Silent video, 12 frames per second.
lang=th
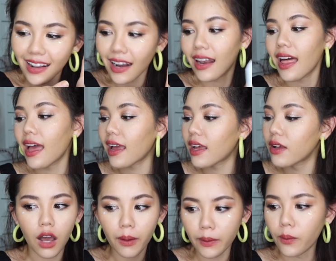นั่นแหละ
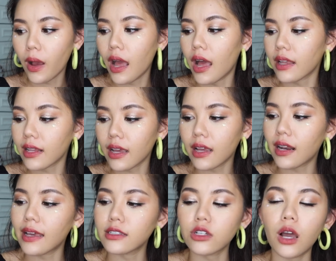เอาเป็นว่าถ้าใค
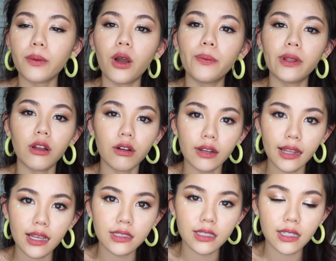รชอบก็ไปลองกัน
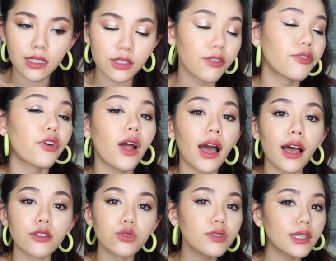ได้ที่เซฟรา
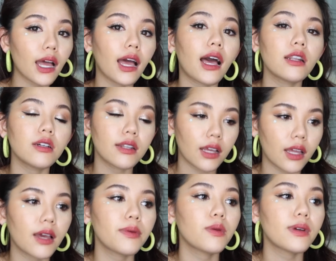ทุกสาขาเลยนะ
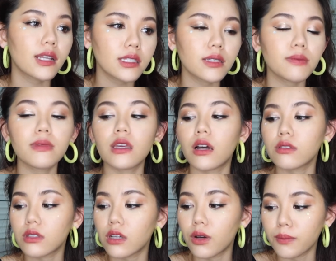คะ พี่ว่าน่าจะมีเคา
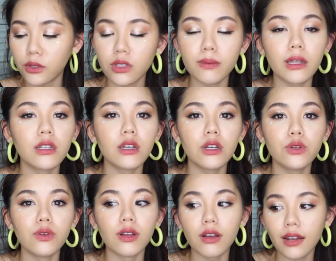น์เตอร์ของ Beauty Blender อ
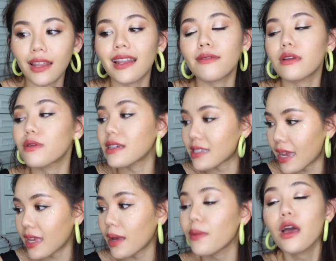ยู่แล้วก็แนะนำเลยว่าใช้
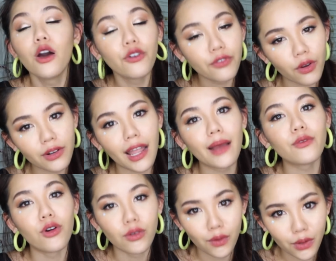กับฟอง
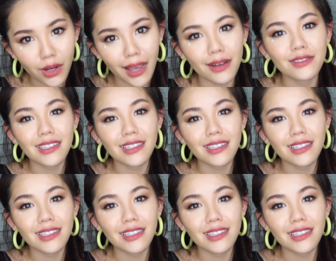น้ำของคุณเขา